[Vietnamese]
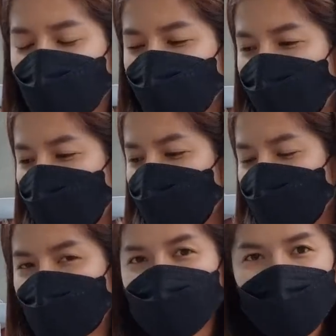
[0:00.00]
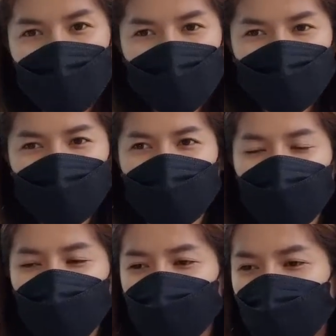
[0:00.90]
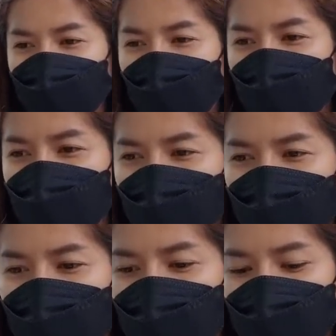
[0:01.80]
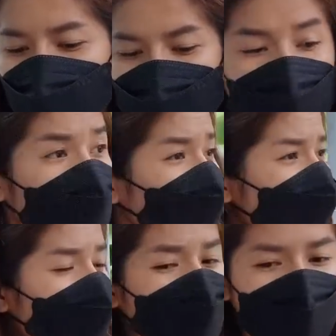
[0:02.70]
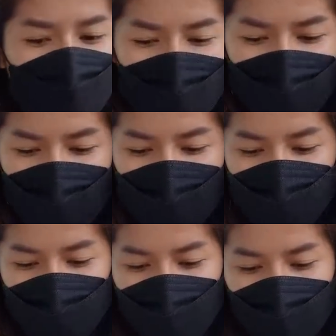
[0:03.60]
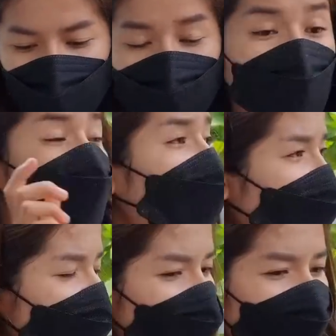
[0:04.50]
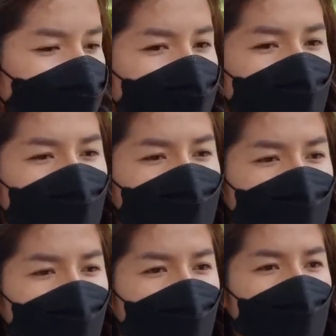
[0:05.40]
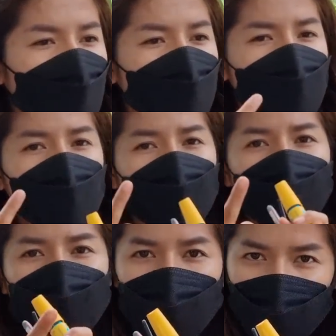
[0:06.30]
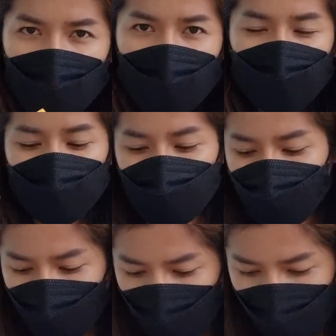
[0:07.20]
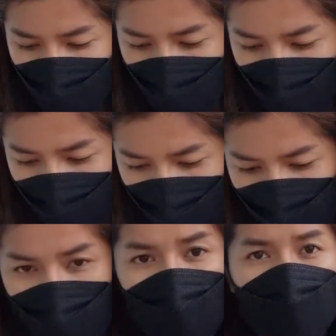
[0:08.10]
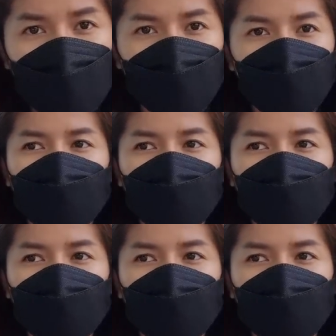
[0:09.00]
vâng có màu màu đen nè màu đen màu nâu nè rất quan trọng màu đen màu đỏ ừ. màu đỏ màu đen màu nâu